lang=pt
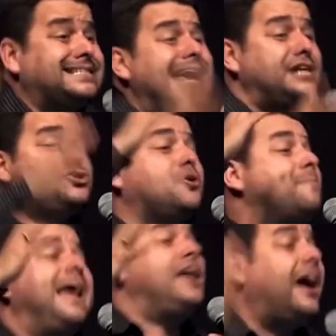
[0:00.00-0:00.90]
seja o
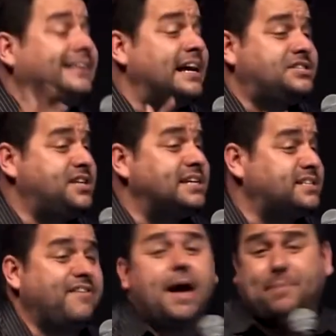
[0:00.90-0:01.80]
melhor
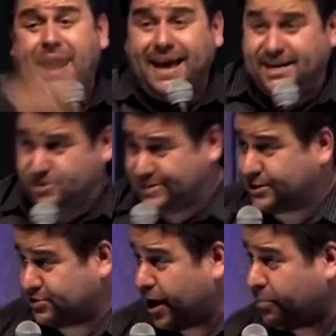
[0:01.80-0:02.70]
dentista. Venha para a Índia nos
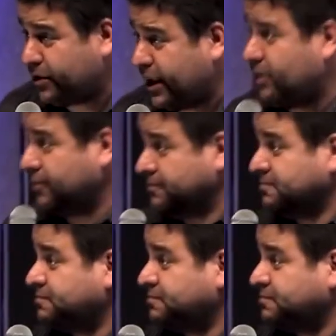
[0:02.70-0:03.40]
ajudar um pouquinho